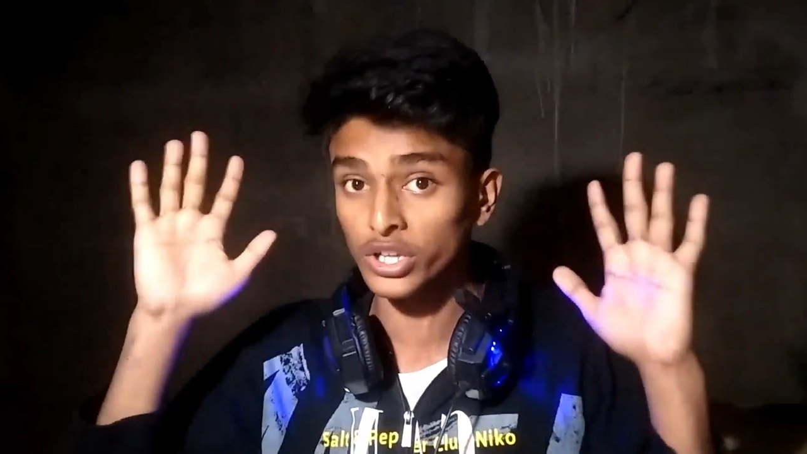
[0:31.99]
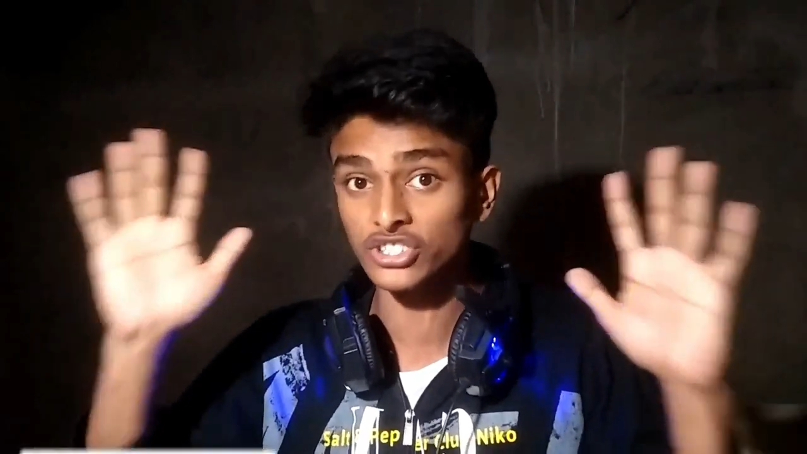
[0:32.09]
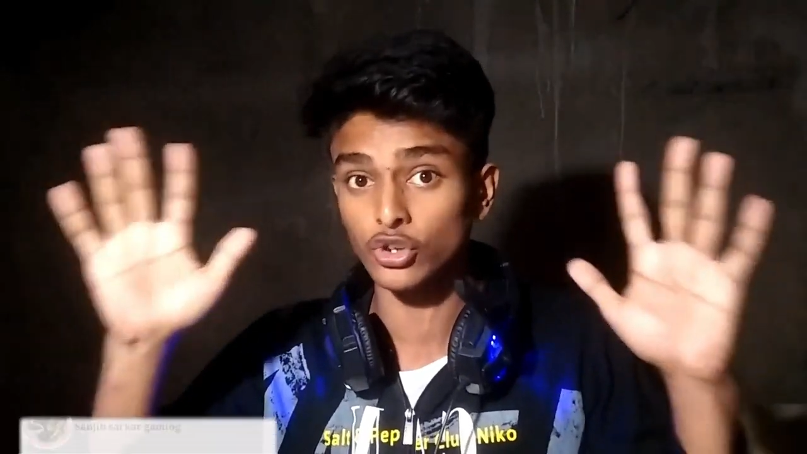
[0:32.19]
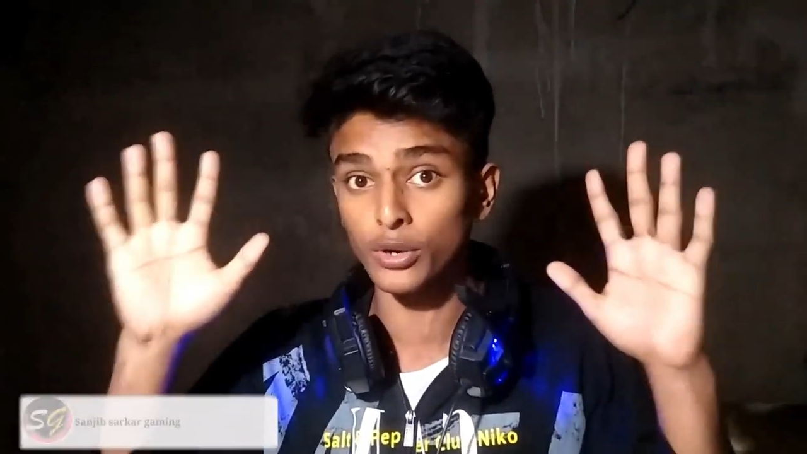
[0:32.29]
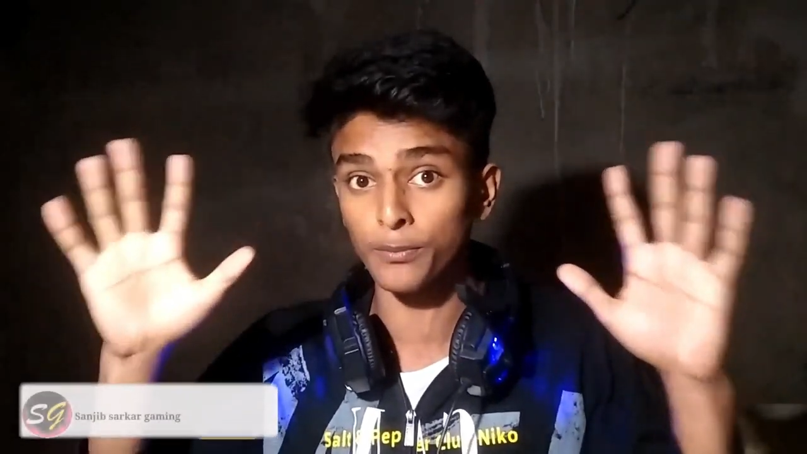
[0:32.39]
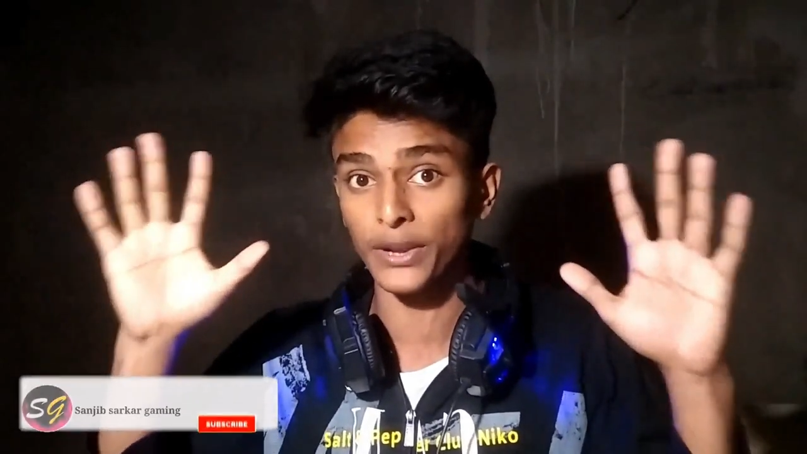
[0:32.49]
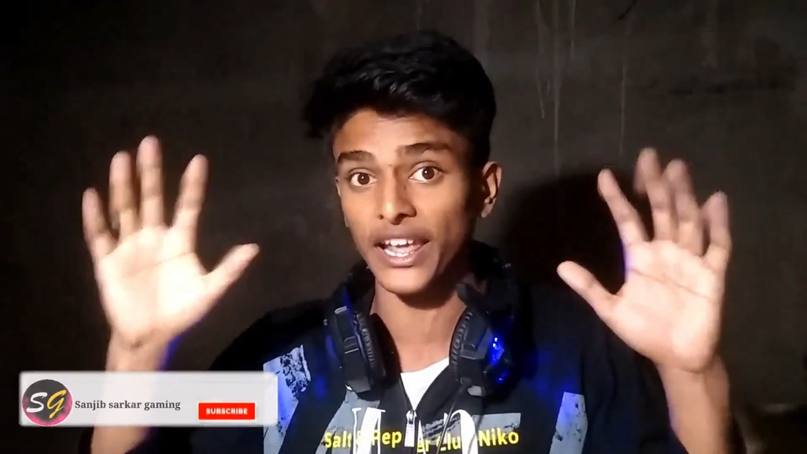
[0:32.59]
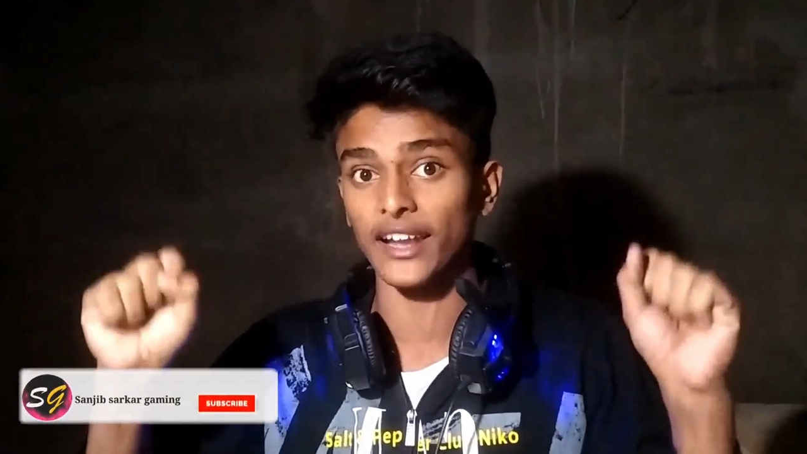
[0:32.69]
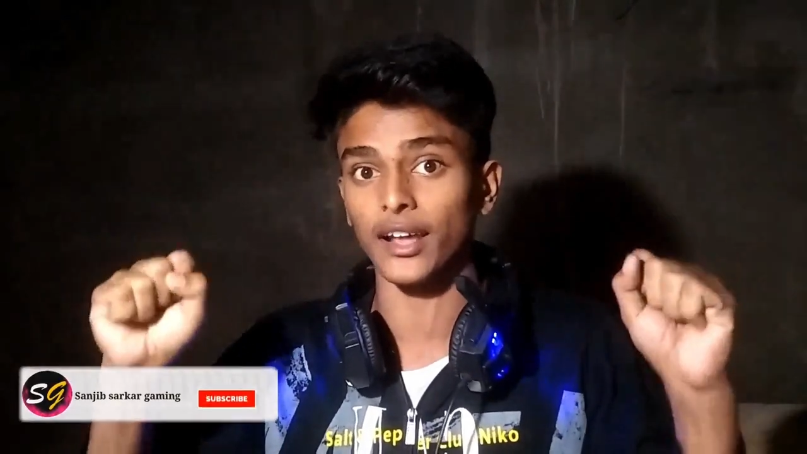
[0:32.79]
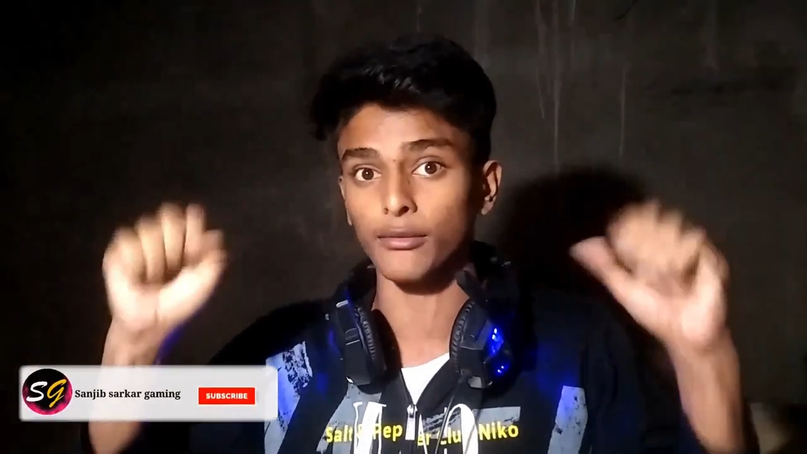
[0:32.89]
কুড়ি জন
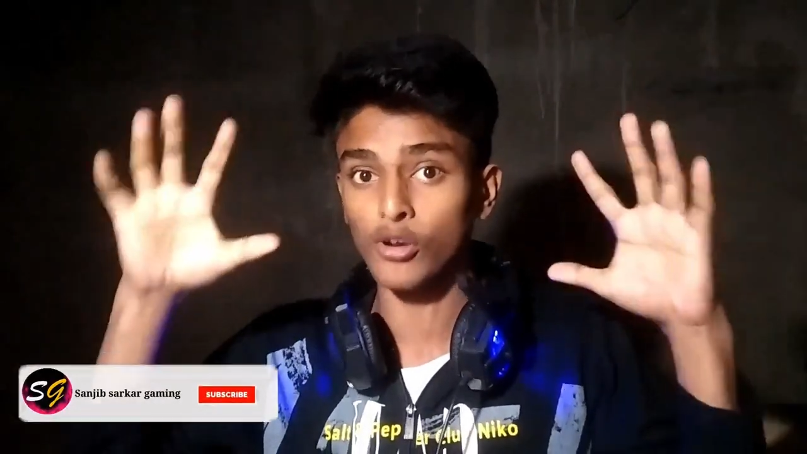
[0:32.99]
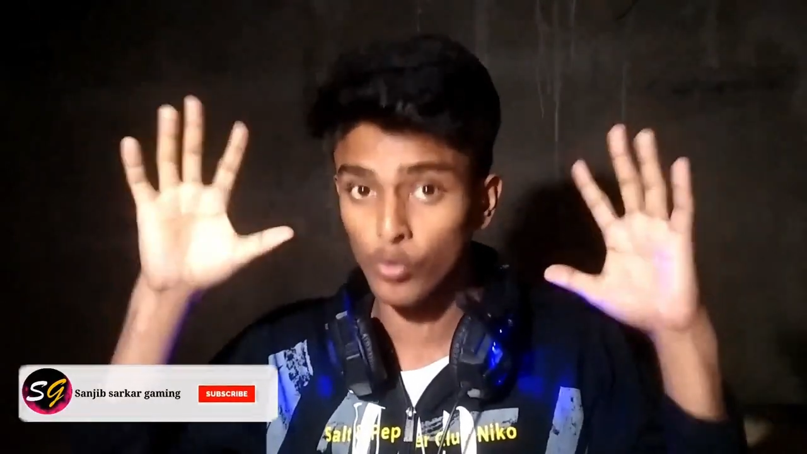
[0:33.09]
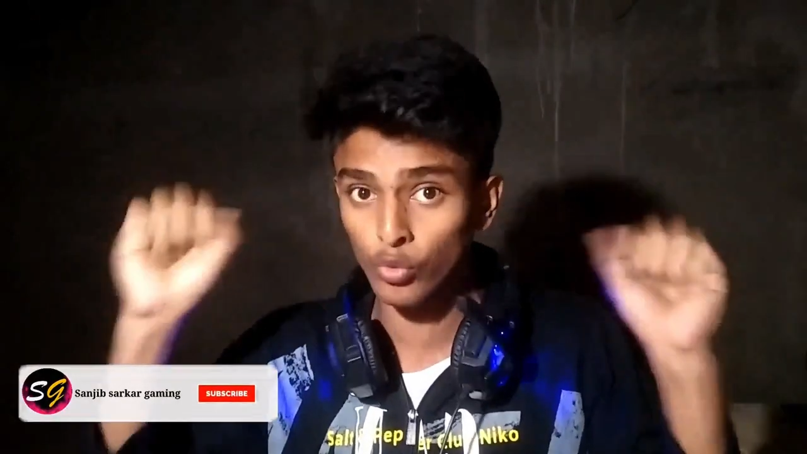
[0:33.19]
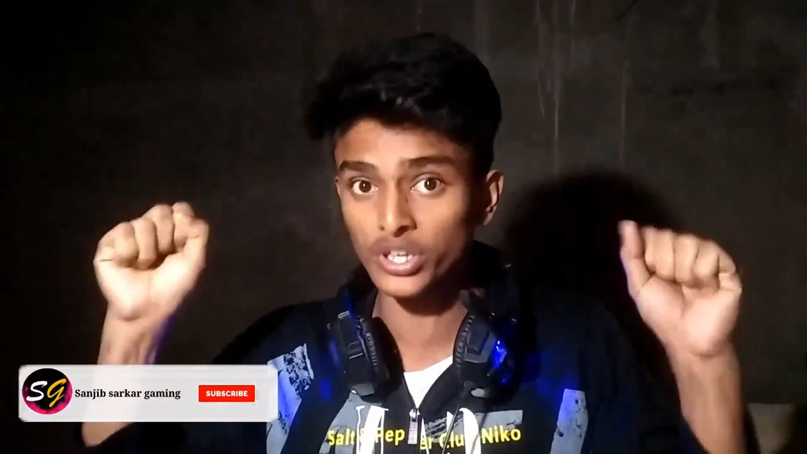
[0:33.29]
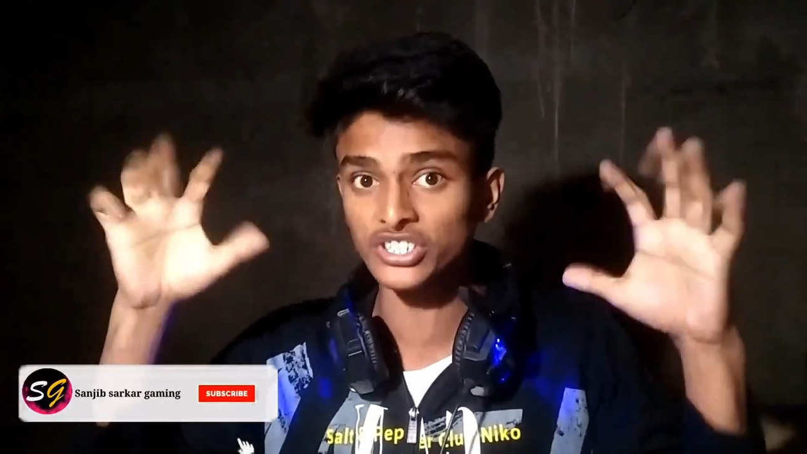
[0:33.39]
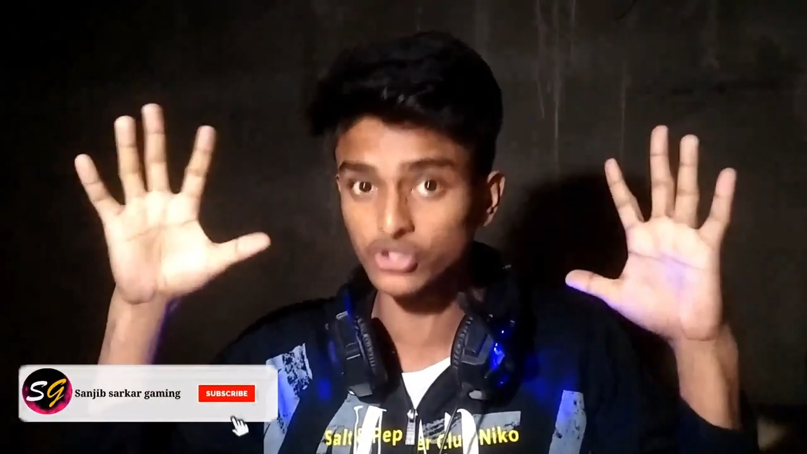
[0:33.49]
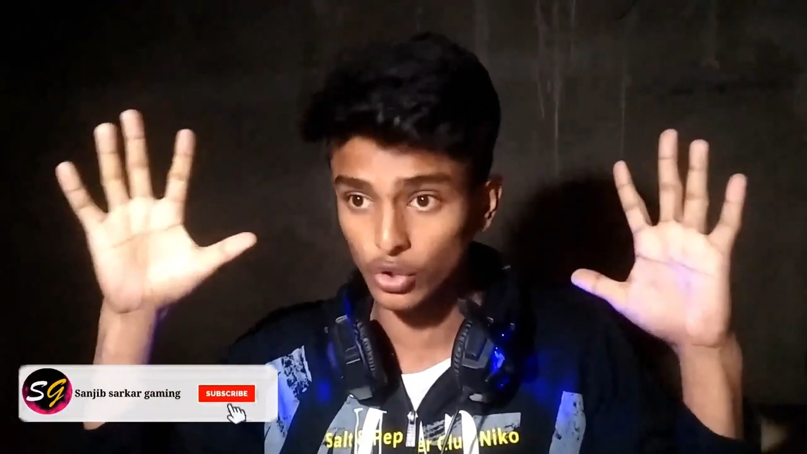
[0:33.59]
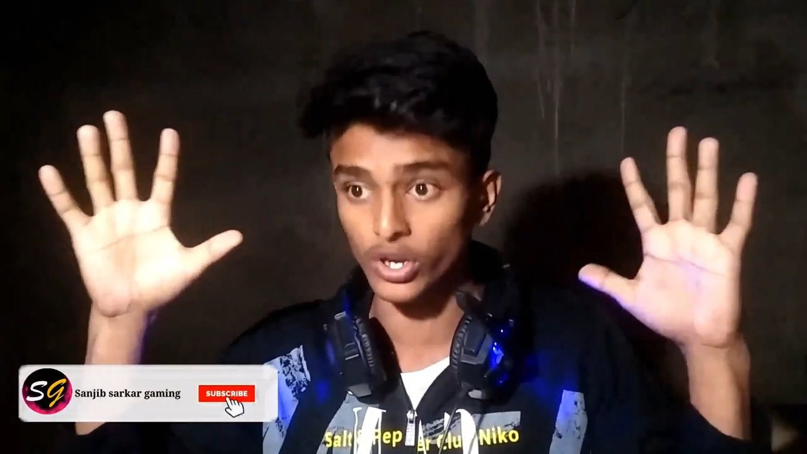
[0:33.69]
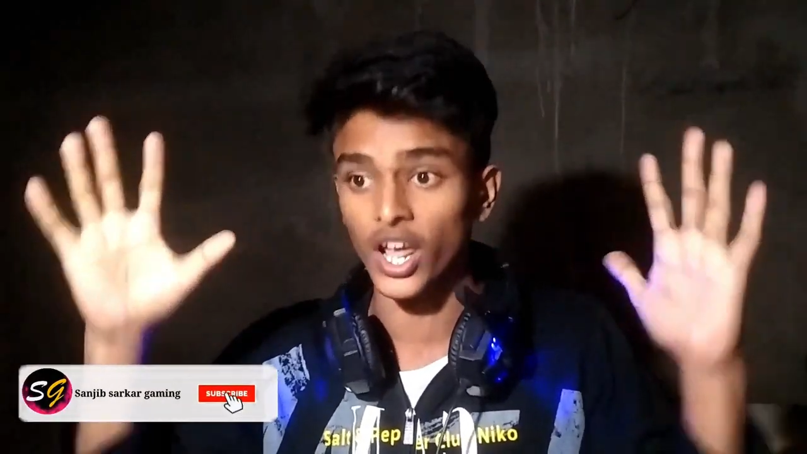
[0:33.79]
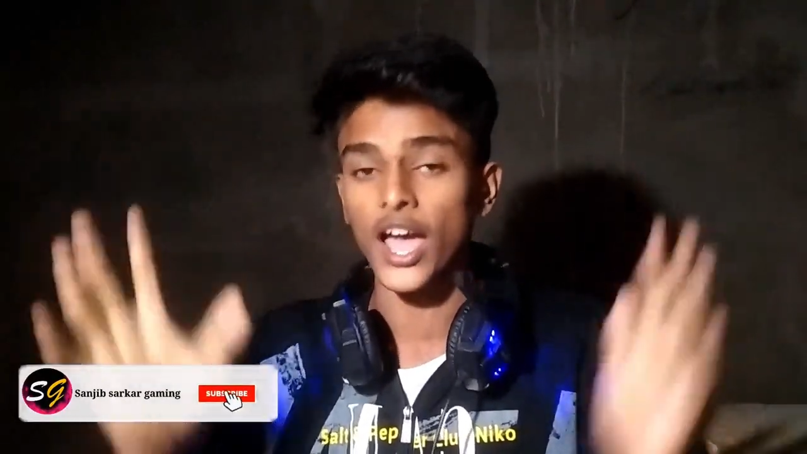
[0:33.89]
প্লেয়ার লাগবে কুড়ি
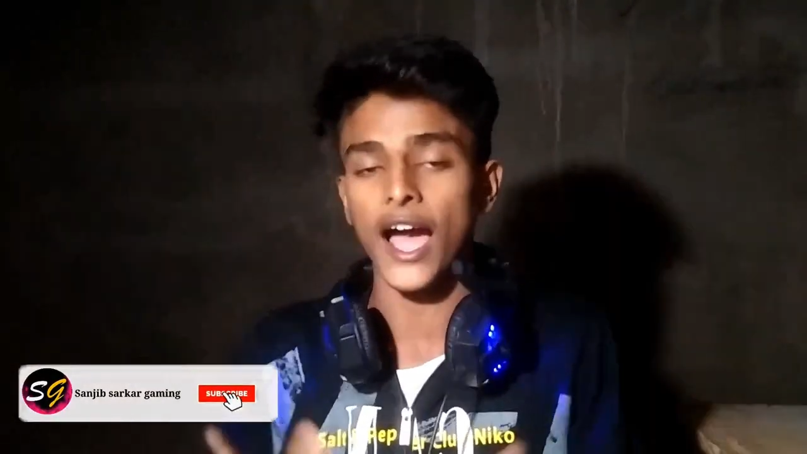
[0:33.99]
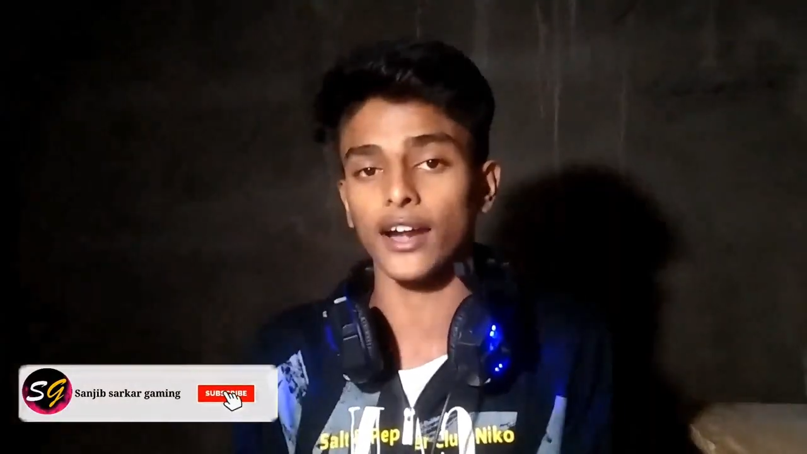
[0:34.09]
জন